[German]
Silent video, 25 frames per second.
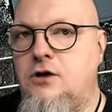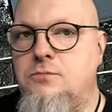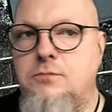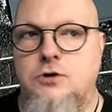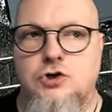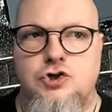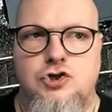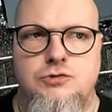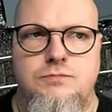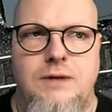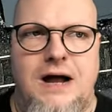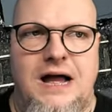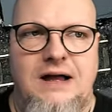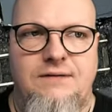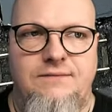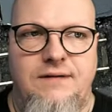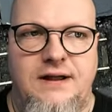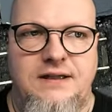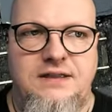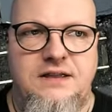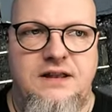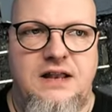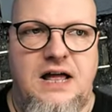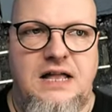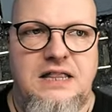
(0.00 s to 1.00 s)
immer schon mal
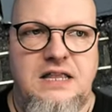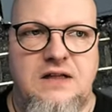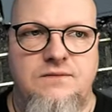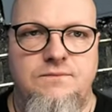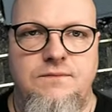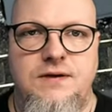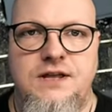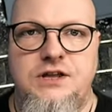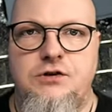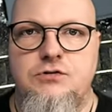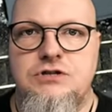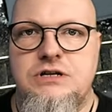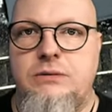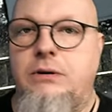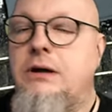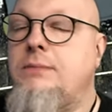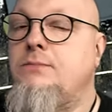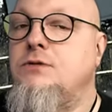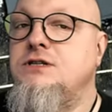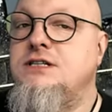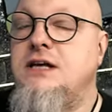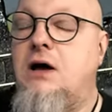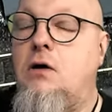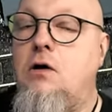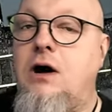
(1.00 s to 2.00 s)
erwähnt in anderen Videos, aber ich
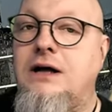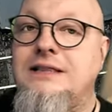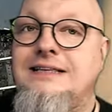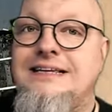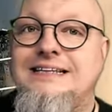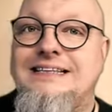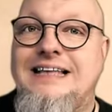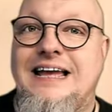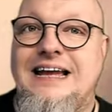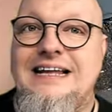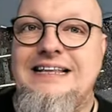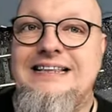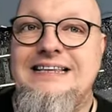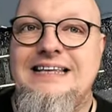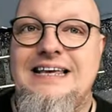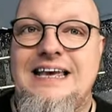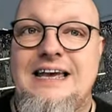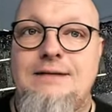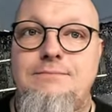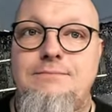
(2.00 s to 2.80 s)
muss ja auch an die denken, die